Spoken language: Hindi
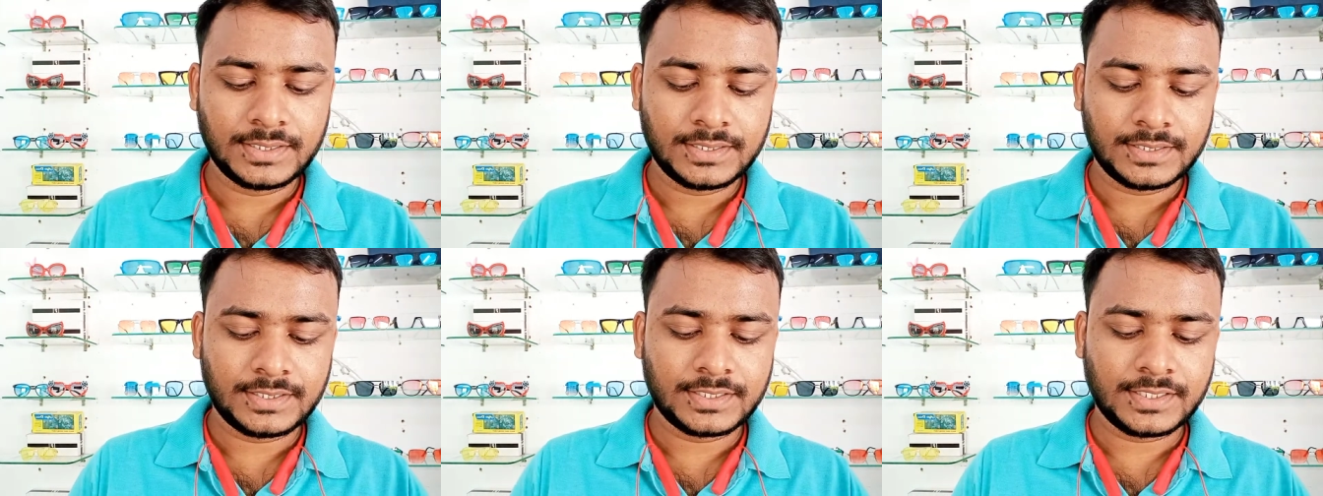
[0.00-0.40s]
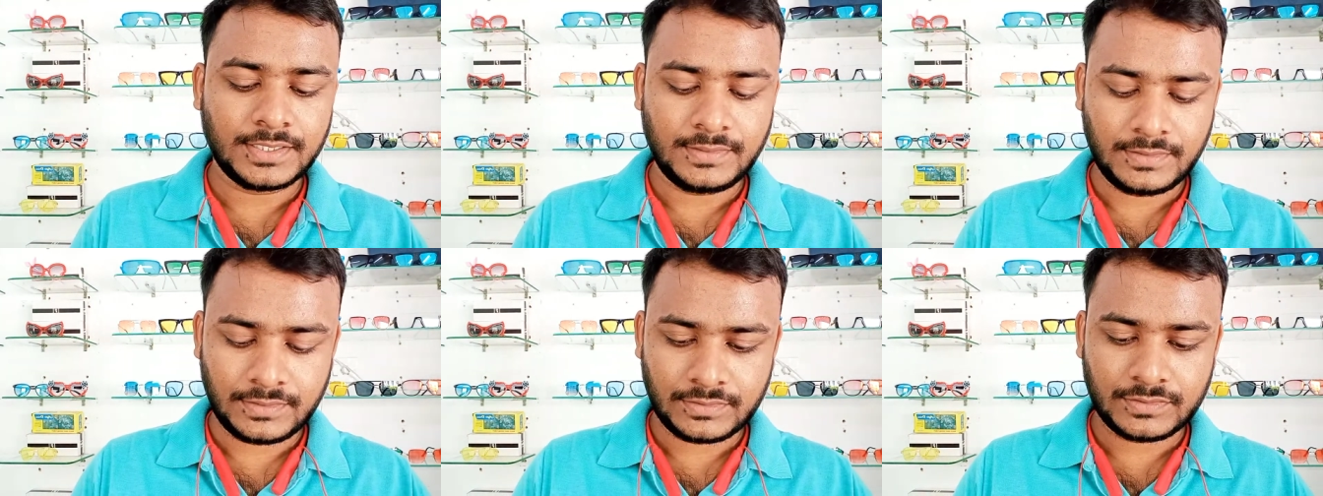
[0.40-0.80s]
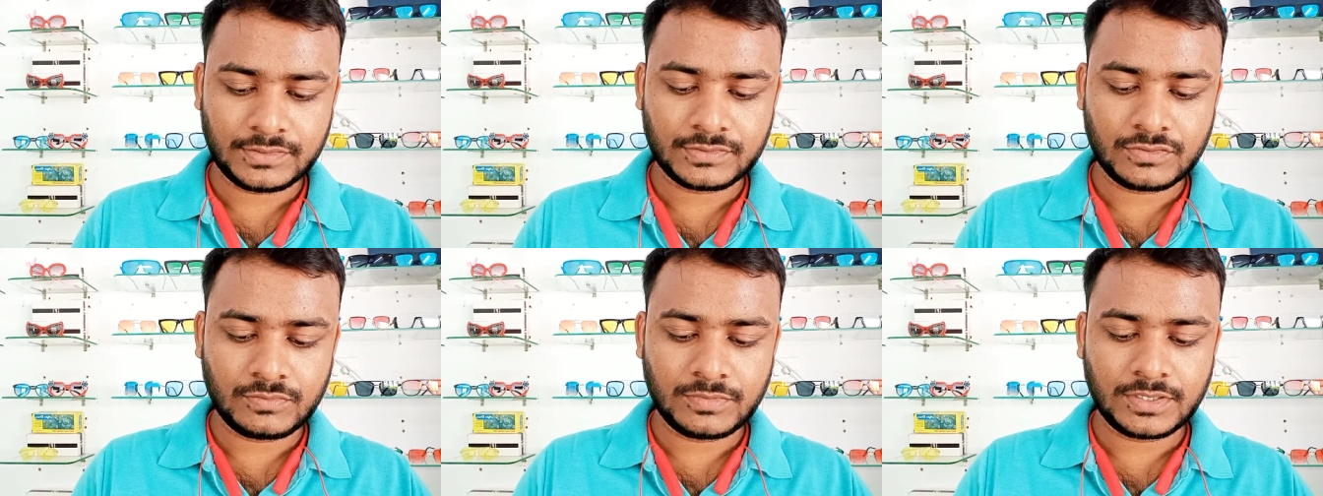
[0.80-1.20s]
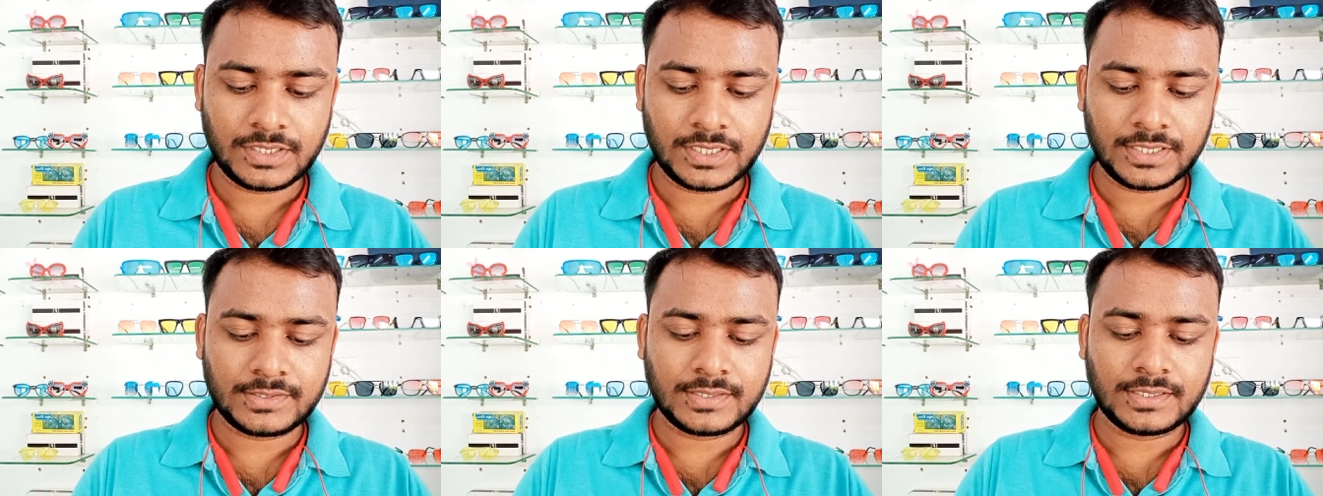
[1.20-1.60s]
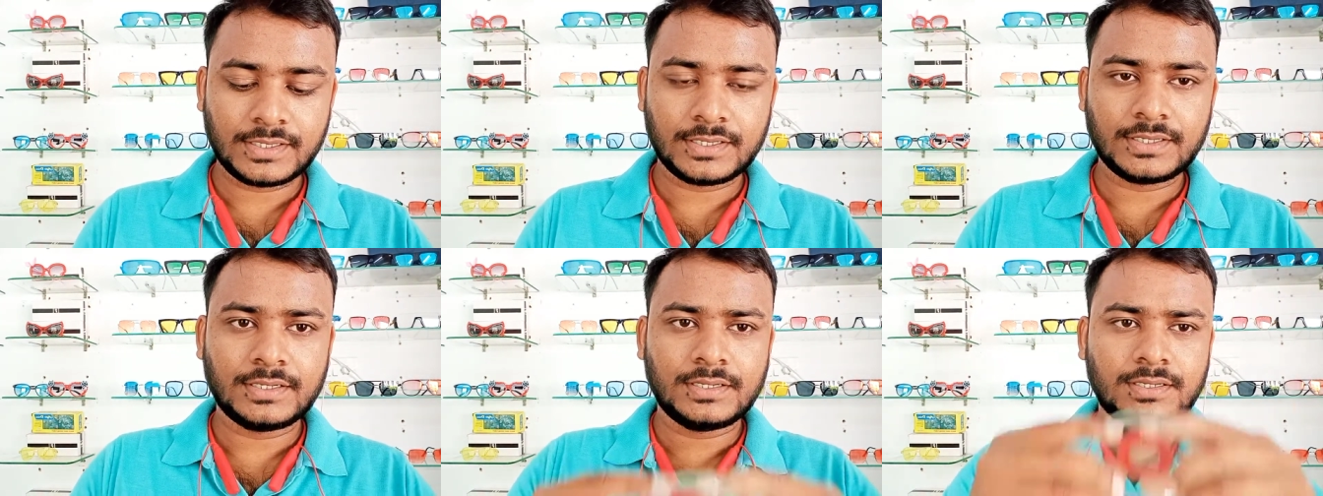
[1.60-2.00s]
ठीक है तो इसको मैं ऐसे
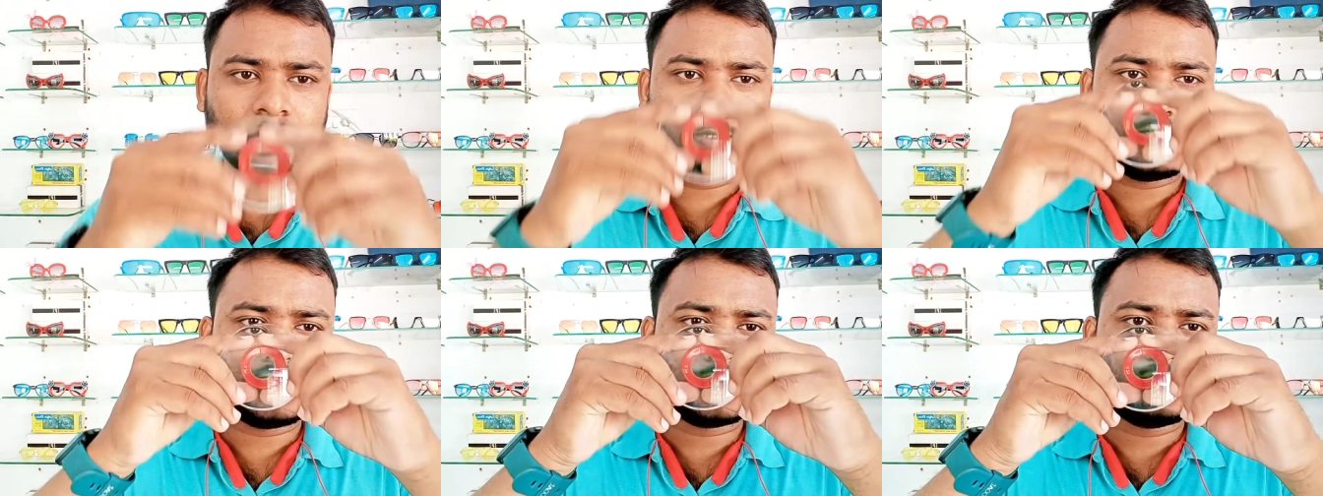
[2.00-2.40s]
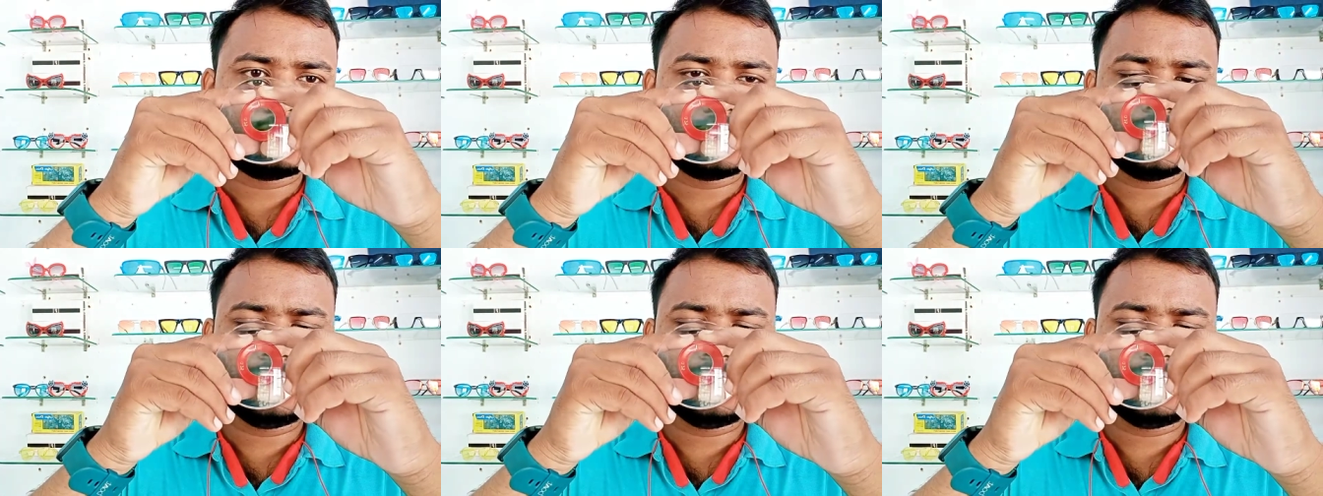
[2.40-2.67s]
रखूँगा